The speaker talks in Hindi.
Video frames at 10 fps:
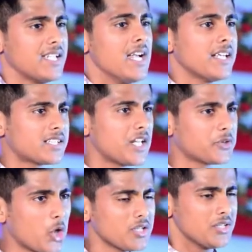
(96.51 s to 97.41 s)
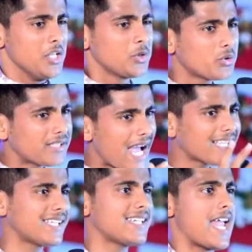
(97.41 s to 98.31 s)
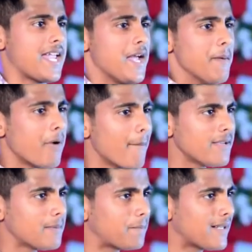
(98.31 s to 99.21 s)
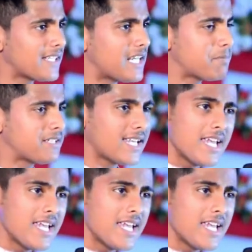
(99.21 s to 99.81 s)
कि संतोष तू क्या कर रहा है मम्मी पापा तेरे पीछे